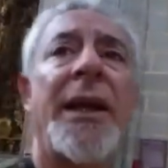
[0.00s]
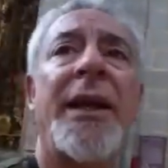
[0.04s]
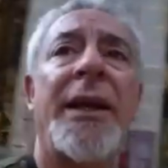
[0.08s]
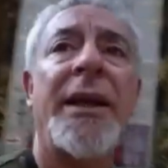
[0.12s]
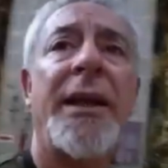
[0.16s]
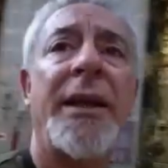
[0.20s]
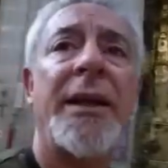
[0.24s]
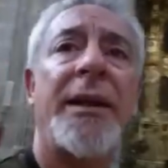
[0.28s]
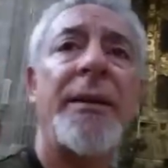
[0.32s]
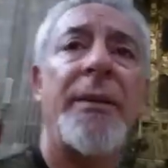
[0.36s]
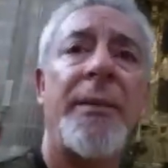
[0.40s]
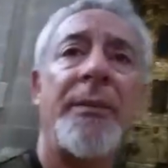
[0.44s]

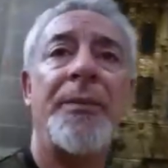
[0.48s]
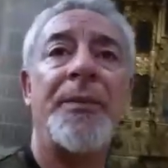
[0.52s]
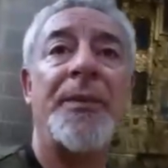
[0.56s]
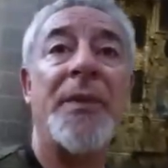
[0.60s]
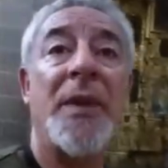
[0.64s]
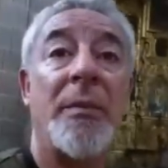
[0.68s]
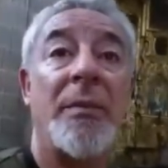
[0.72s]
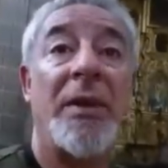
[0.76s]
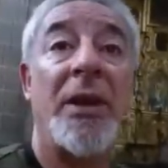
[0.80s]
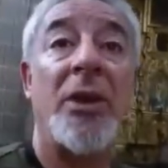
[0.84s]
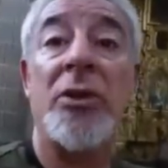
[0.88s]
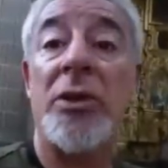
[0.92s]
Eh,
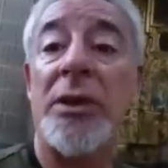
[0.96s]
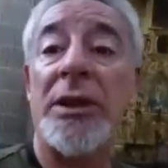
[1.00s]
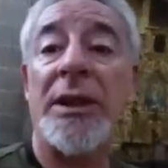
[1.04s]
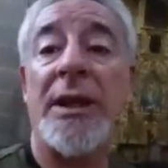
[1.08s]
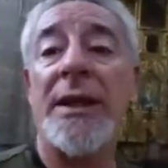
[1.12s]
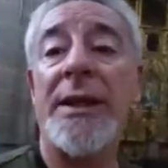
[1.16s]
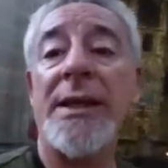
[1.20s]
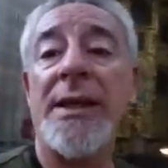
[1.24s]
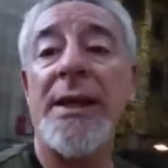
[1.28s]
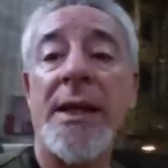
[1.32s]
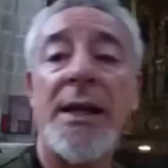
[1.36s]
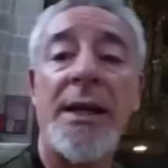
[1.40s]

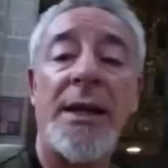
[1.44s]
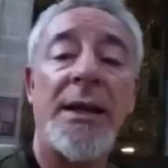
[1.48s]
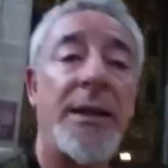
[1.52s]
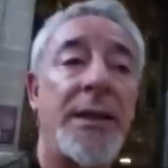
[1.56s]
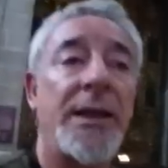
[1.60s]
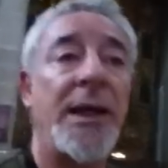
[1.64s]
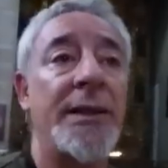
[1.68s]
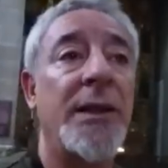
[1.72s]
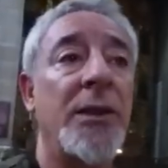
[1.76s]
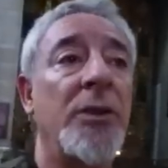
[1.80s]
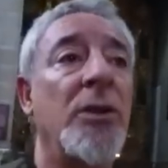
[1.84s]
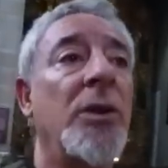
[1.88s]
Verónica ya
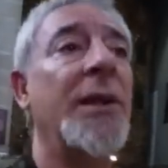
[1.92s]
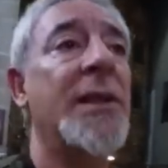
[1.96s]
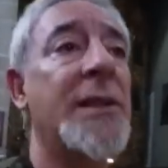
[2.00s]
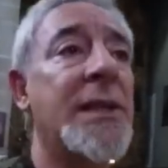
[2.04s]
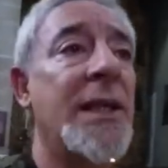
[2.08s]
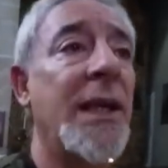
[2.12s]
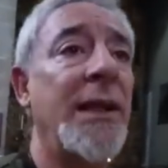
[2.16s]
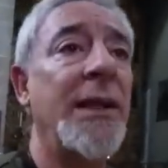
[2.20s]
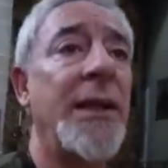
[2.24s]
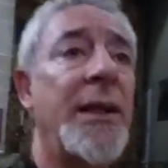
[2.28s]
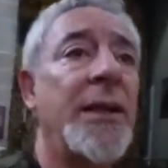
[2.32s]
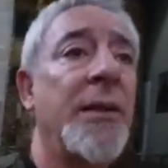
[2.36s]
la, ha tenido
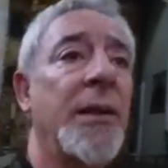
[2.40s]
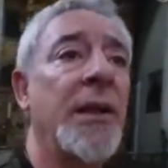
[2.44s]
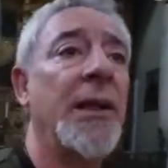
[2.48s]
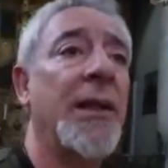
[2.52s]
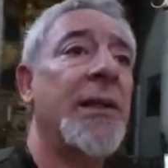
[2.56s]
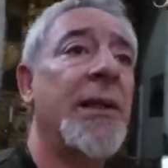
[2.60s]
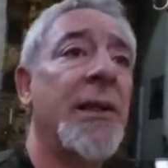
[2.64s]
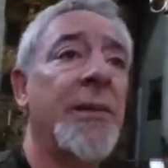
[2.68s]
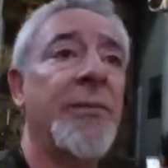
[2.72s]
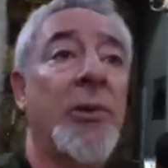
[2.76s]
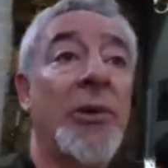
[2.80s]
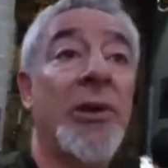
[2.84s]
que salir
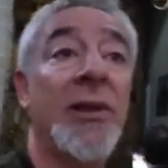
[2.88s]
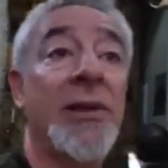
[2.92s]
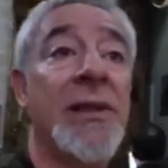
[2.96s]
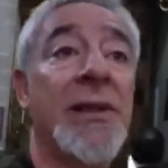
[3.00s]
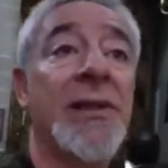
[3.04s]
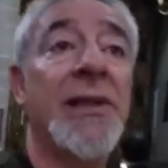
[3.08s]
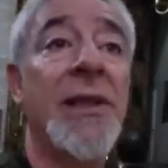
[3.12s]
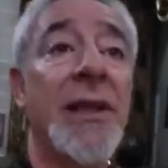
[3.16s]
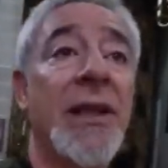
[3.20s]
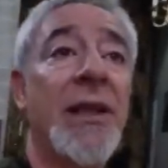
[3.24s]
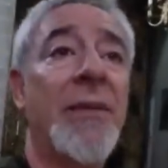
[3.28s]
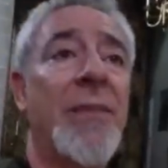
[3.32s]
eh, porque
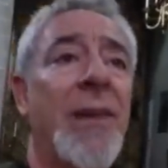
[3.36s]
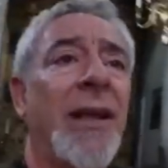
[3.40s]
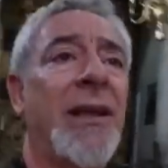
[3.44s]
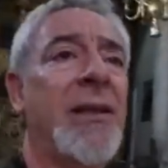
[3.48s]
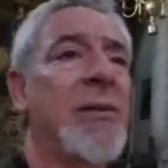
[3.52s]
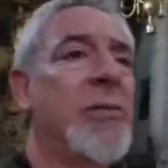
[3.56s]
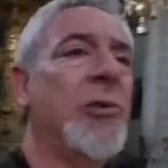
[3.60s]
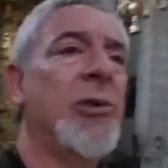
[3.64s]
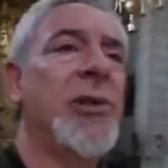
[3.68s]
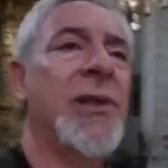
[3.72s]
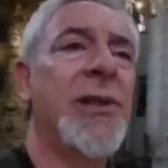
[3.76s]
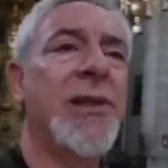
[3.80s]
se siente
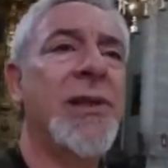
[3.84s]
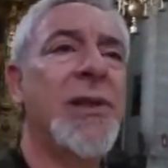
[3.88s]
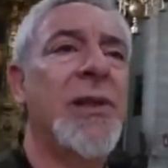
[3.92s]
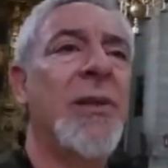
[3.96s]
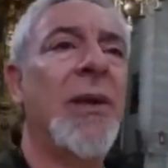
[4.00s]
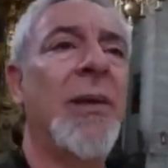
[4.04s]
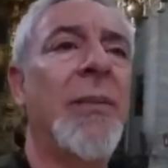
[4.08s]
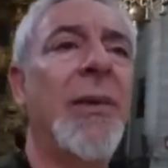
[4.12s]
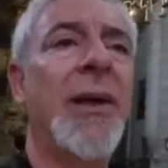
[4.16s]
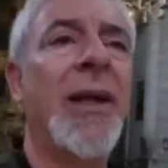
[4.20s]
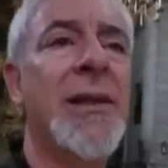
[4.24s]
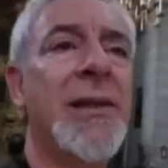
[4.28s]
mal, es muy
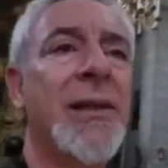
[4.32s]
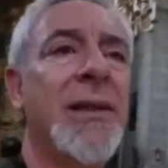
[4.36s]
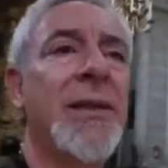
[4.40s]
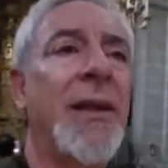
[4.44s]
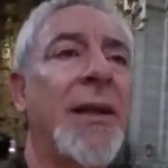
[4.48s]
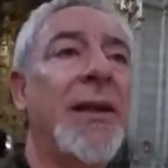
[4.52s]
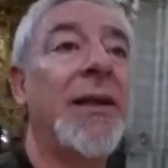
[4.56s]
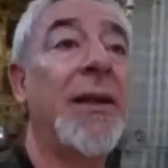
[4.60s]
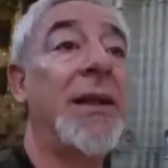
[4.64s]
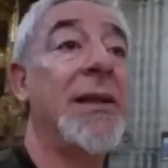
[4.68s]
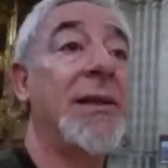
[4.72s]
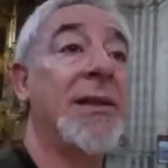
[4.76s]
sensible para las
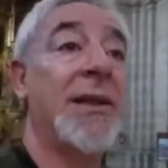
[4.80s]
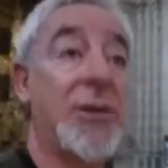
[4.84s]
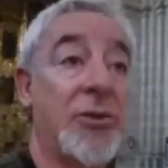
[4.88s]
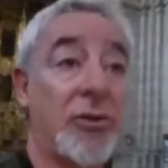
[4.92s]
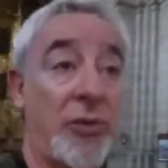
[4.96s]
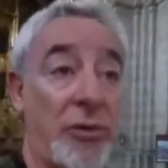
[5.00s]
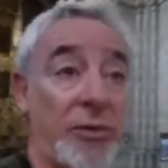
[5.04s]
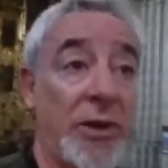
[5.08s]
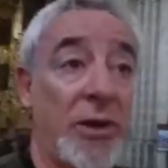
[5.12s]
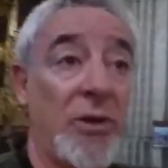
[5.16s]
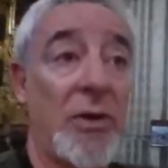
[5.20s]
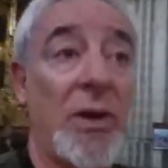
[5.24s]
energías, la
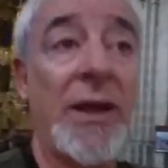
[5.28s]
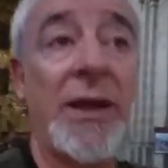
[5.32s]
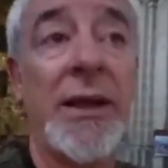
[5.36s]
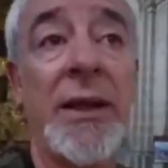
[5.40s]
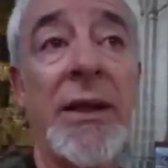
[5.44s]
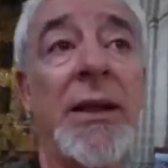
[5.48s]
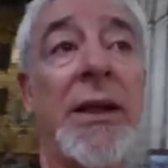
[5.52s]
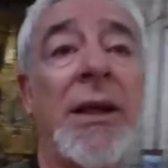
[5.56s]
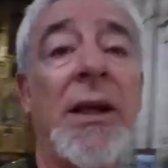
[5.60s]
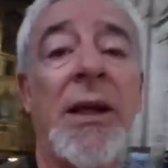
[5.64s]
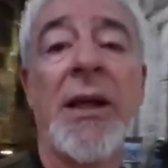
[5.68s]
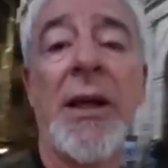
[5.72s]
estoy viendo
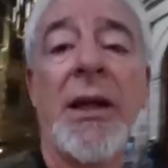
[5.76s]
ahí.